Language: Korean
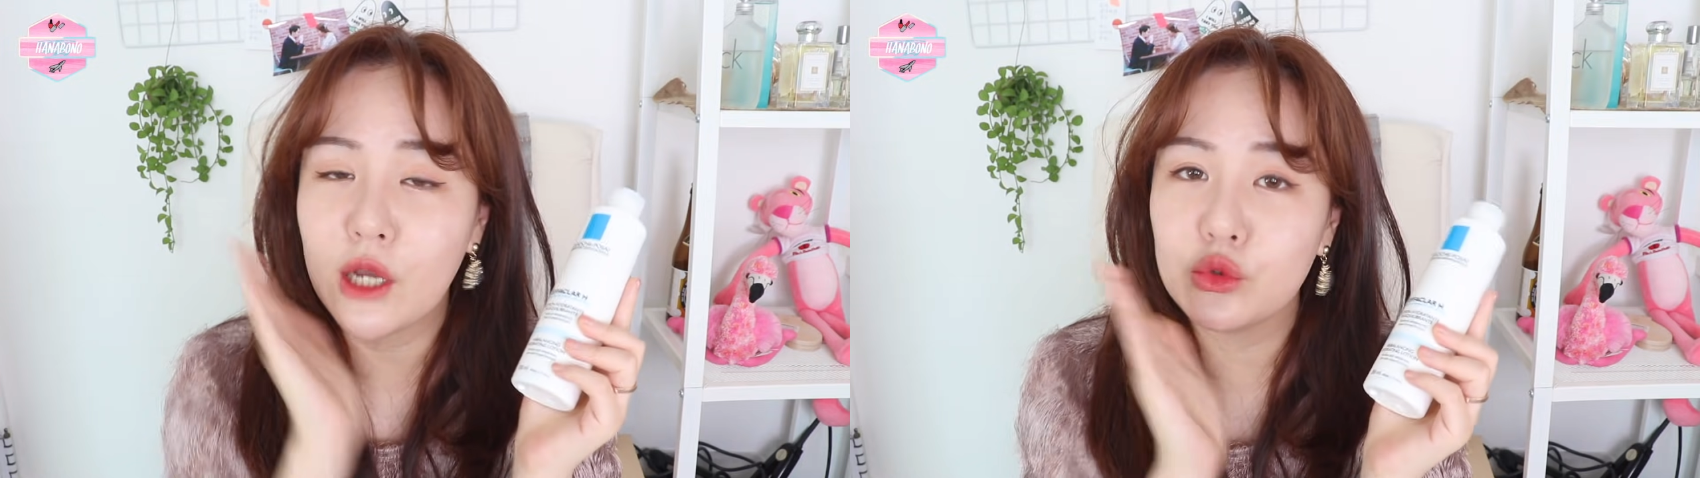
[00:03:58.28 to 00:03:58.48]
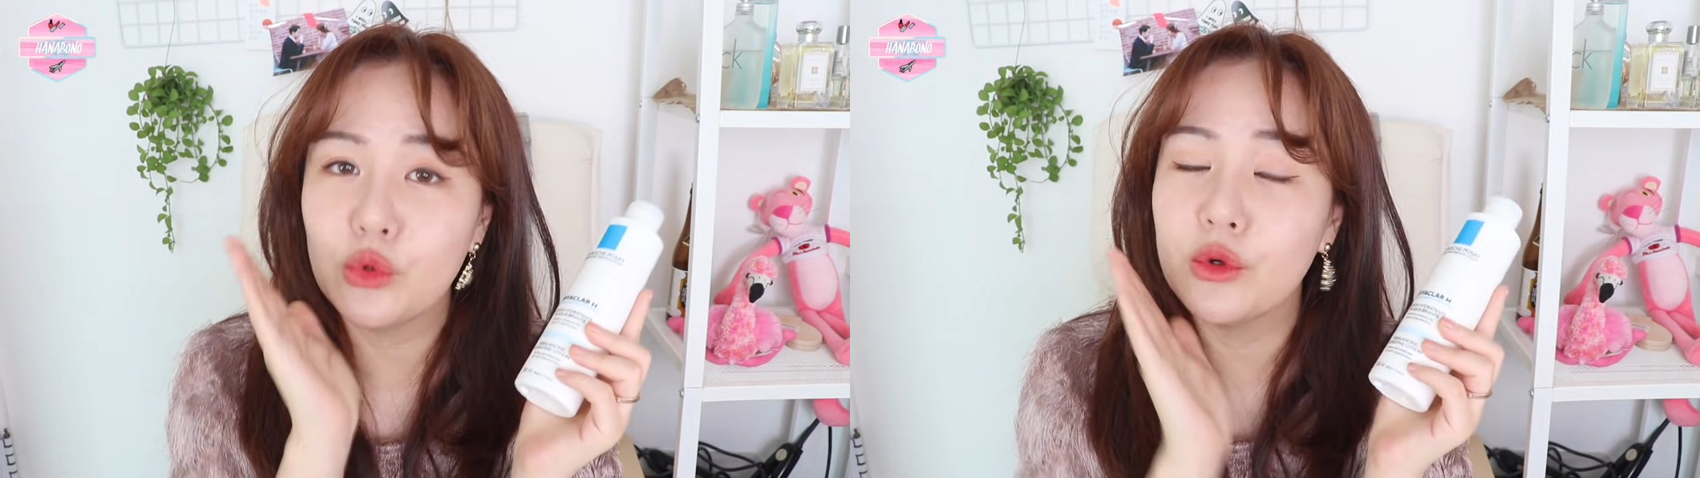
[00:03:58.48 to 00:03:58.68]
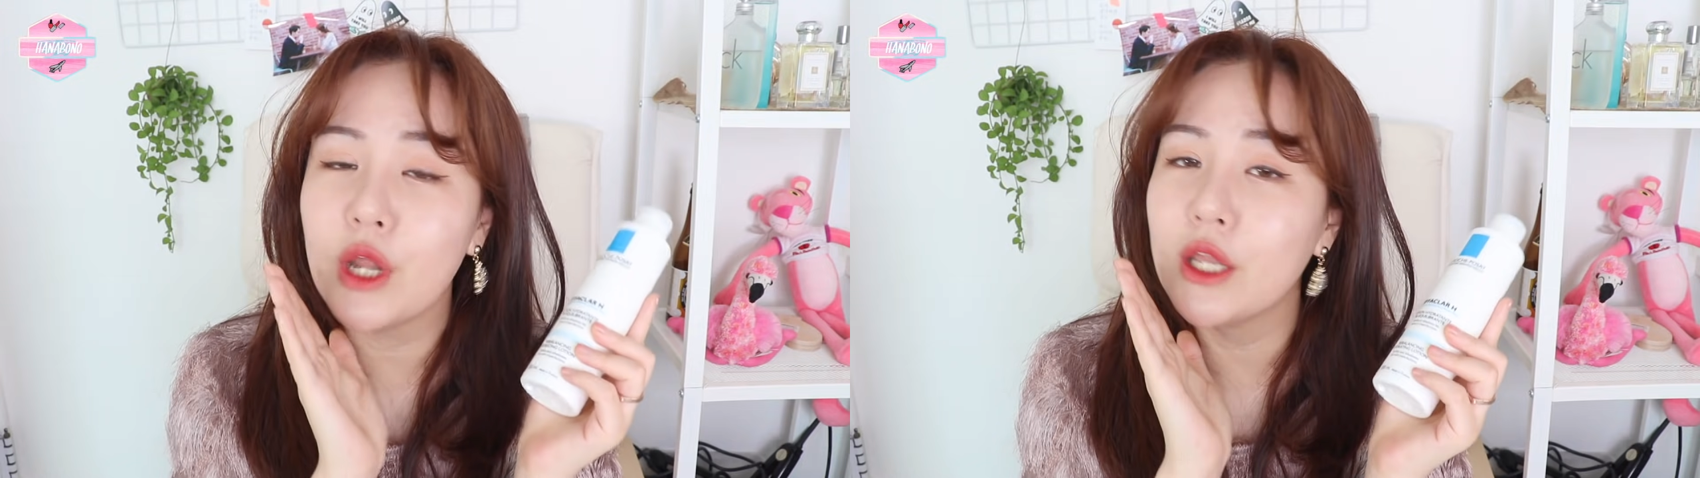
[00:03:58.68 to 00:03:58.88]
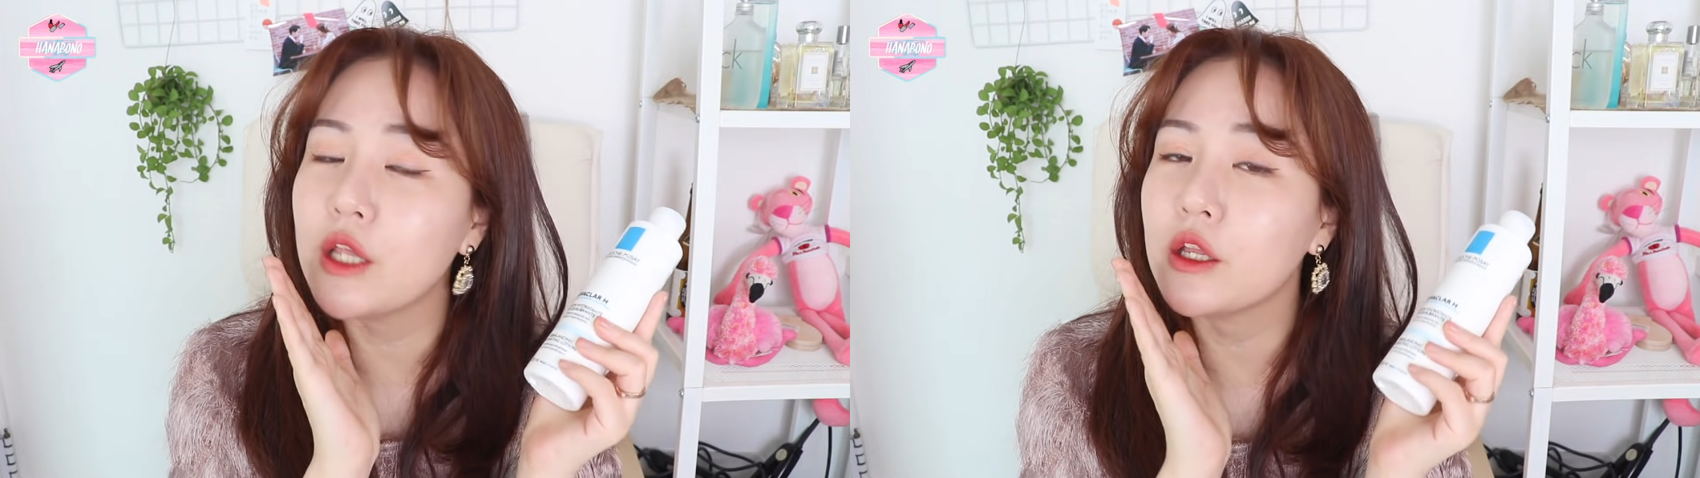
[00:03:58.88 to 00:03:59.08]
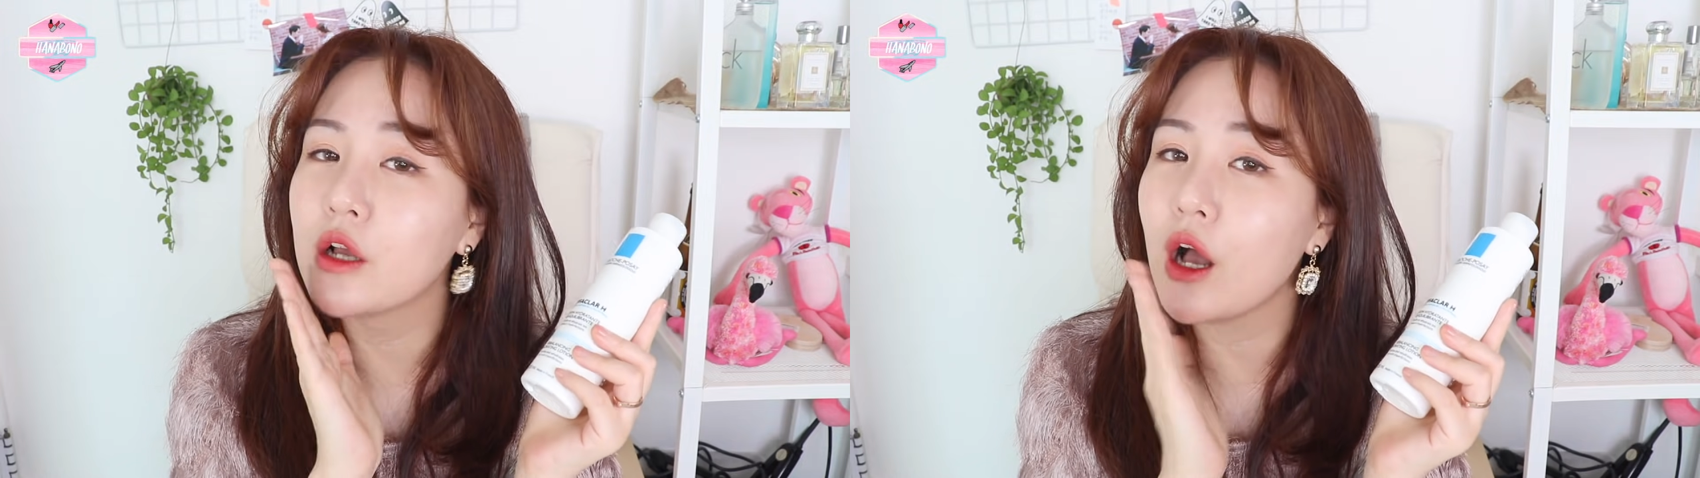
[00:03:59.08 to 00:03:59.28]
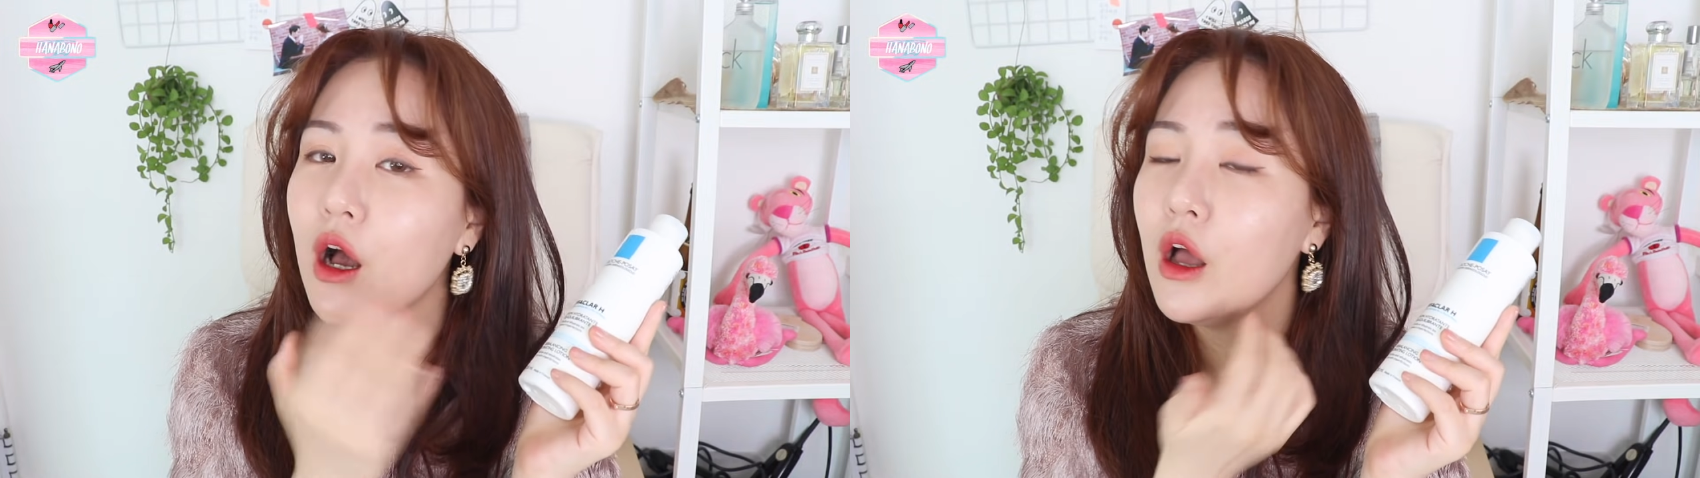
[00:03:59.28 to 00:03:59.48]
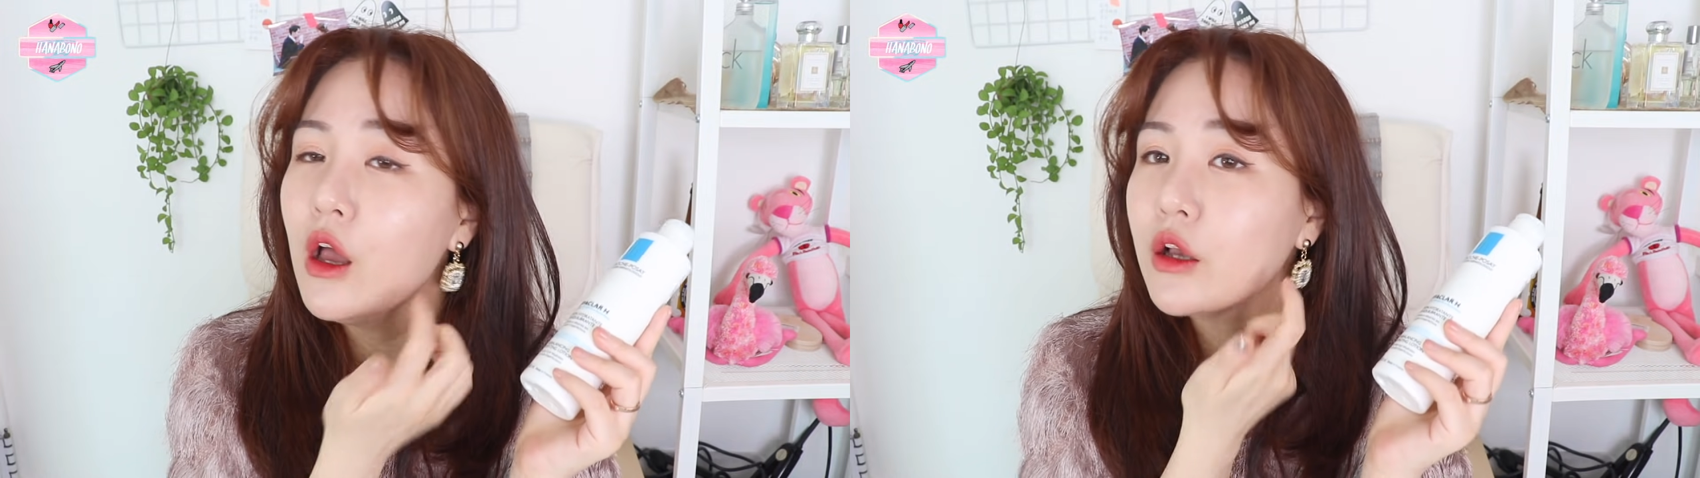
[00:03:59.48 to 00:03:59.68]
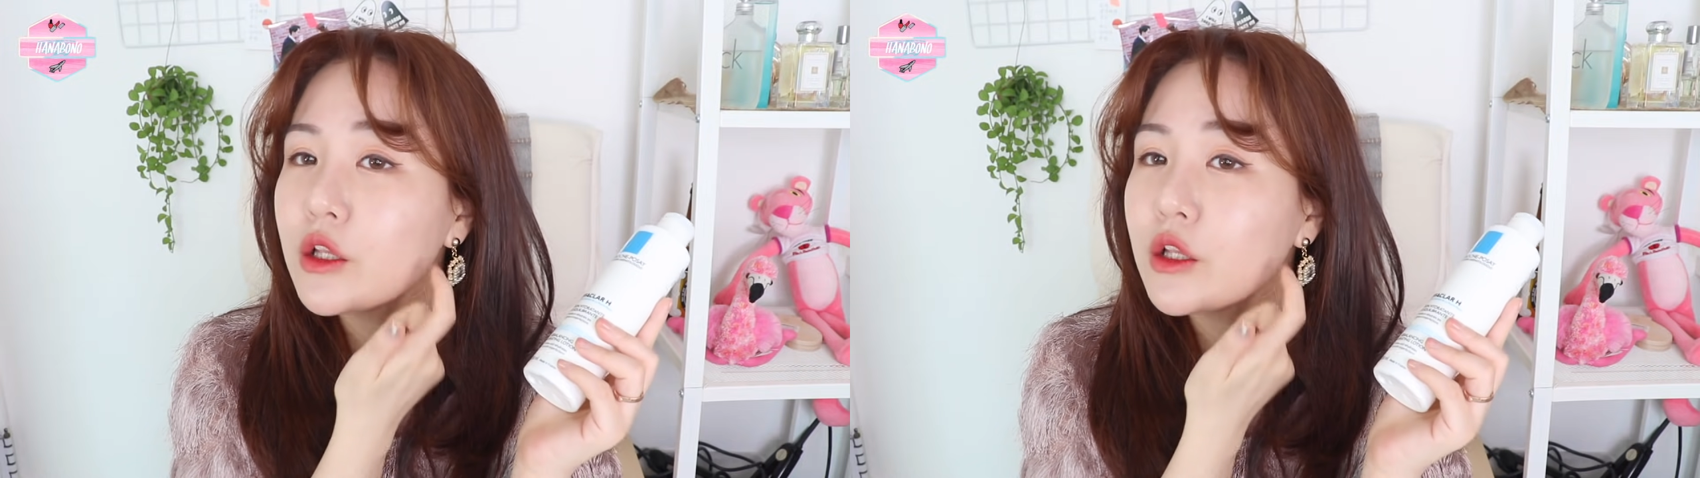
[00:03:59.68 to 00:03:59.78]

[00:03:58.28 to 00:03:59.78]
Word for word: 닥토를 안 하니까